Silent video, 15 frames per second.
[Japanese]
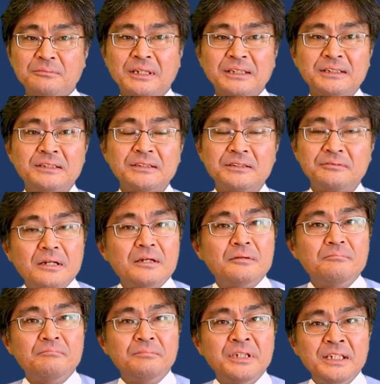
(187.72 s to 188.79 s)
きます。
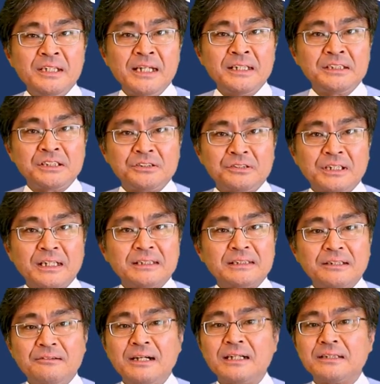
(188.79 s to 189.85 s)
BH の長
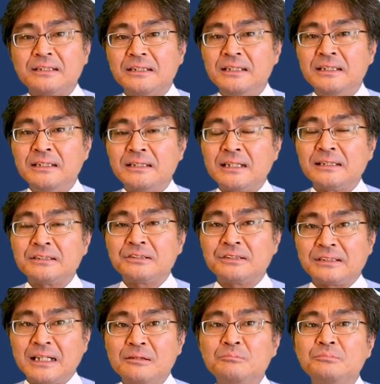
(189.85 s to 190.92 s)
さは2
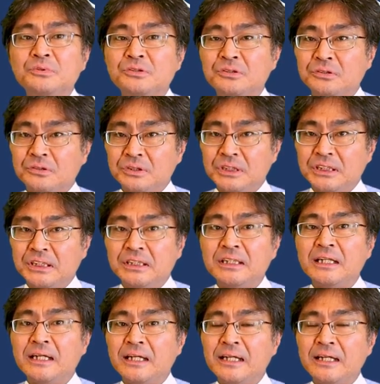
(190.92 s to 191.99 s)
3分の
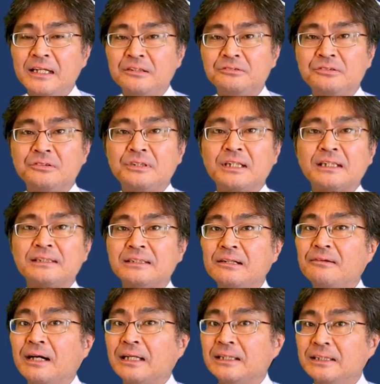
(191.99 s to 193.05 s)
2AF の長
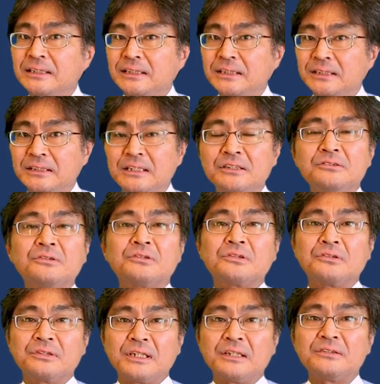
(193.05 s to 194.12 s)
さは1っていうこ
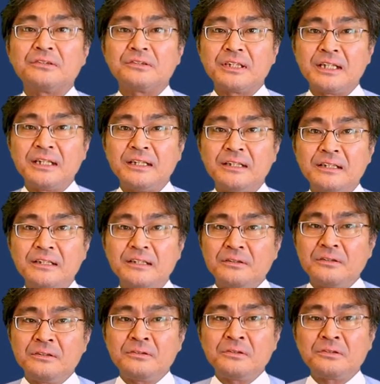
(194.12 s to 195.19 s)
とになるよね。
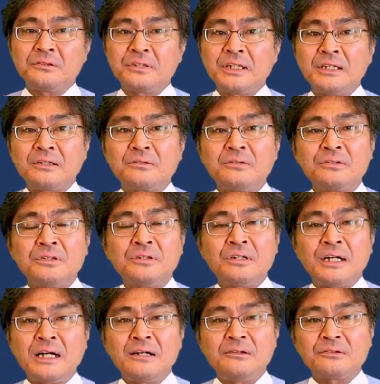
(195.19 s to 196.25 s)
ということで、こ
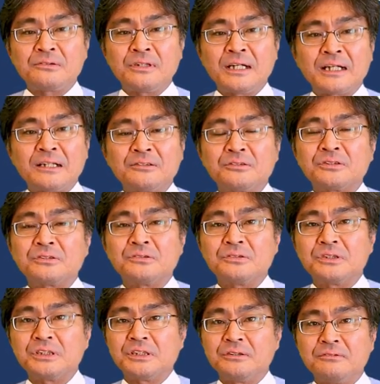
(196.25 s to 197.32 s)
の青と赤の
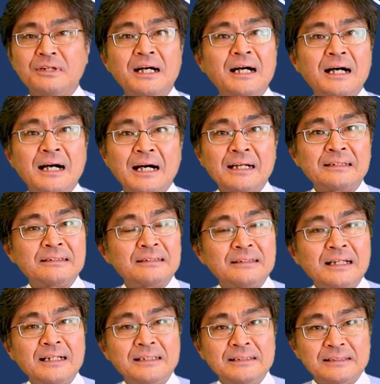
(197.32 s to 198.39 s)
相似比は8
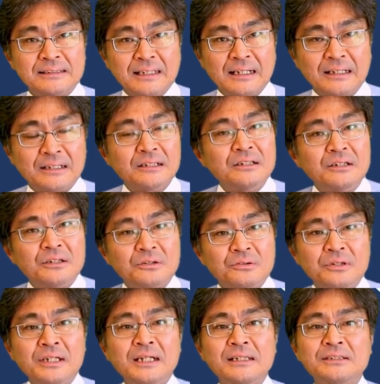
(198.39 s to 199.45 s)
対3。
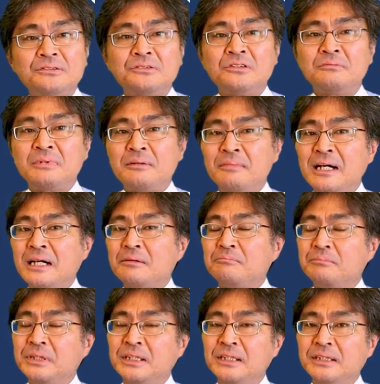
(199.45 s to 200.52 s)
これがそのまま
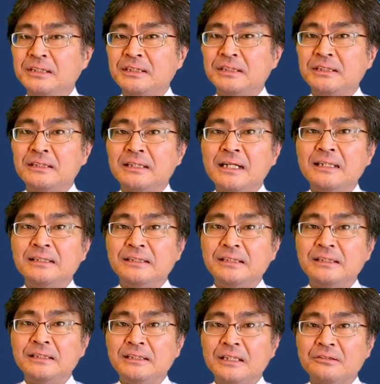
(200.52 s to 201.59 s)
BG 対
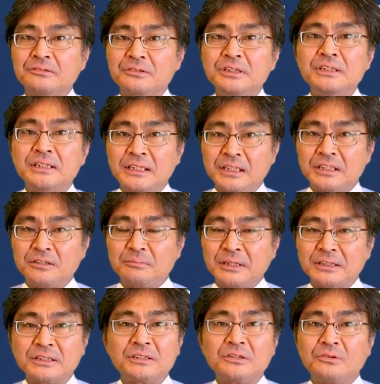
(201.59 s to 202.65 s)
GF に出てき
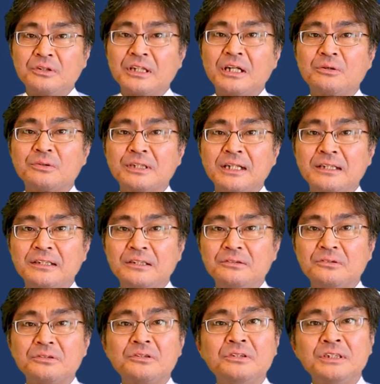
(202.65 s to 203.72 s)
ます。これが答えとい
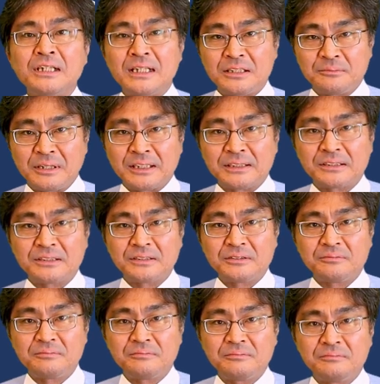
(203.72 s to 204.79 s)
うことになりま
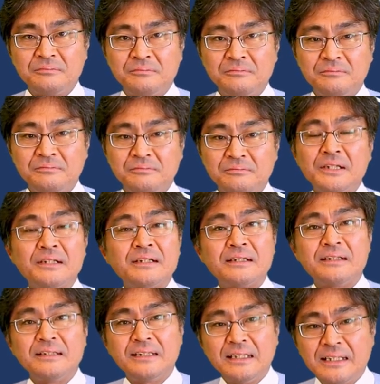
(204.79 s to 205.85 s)
す。
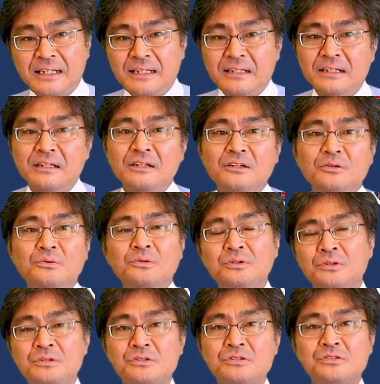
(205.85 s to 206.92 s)
でね、こ
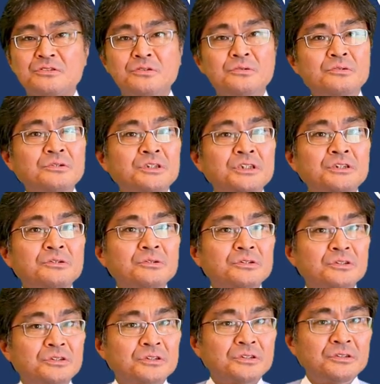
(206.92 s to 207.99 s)
の相似を
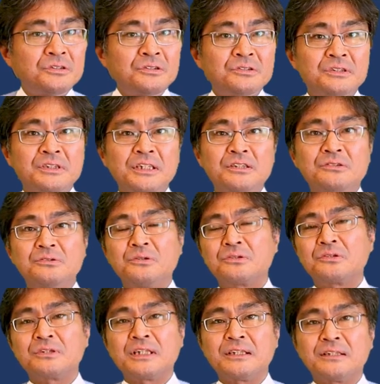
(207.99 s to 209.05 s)
作るっていうこ
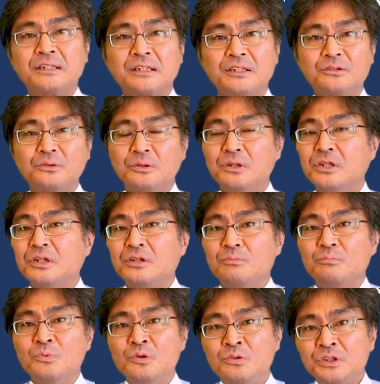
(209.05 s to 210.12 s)
となんだけど、
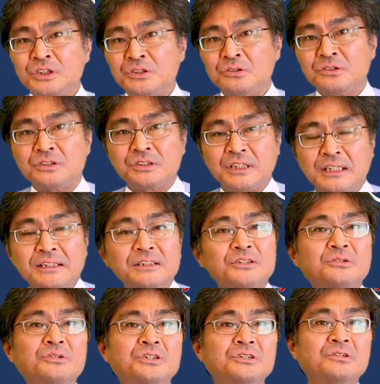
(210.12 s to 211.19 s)
もう一つね、
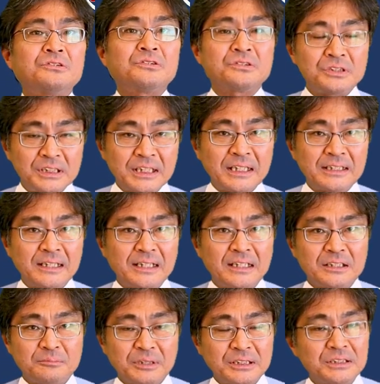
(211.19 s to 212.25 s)
相似の作り方が
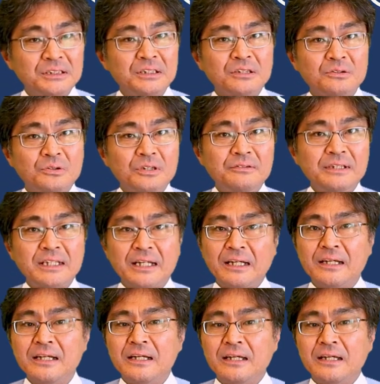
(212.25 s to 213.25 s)
あります。これはね、